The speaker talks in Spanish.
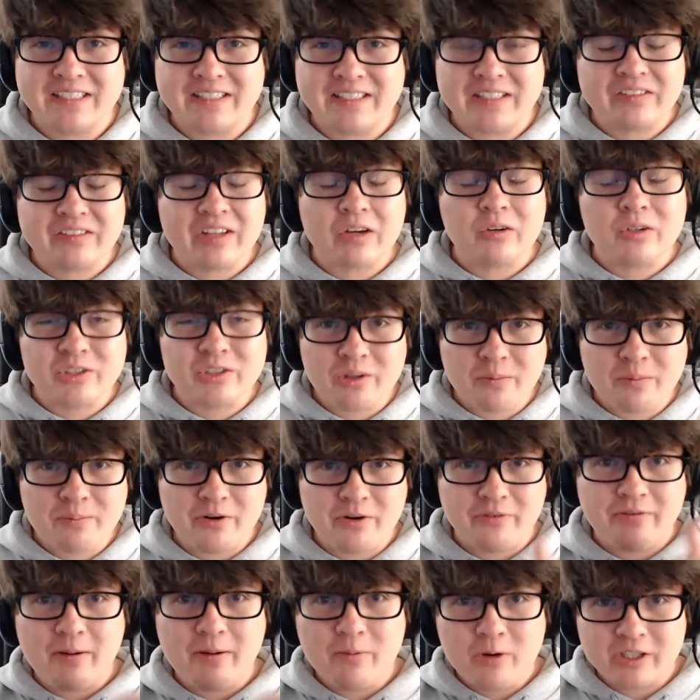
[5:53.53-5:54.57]
Si te gustó,
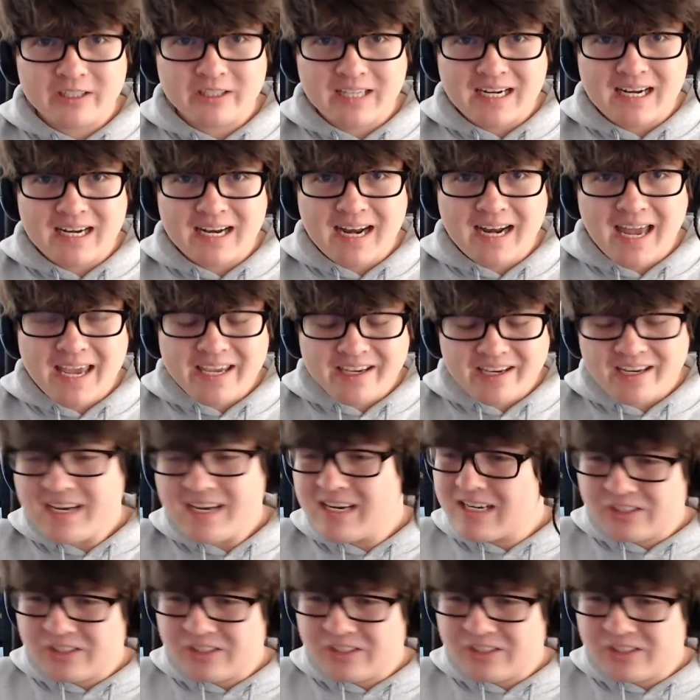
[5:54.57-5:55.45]
por favor dale like,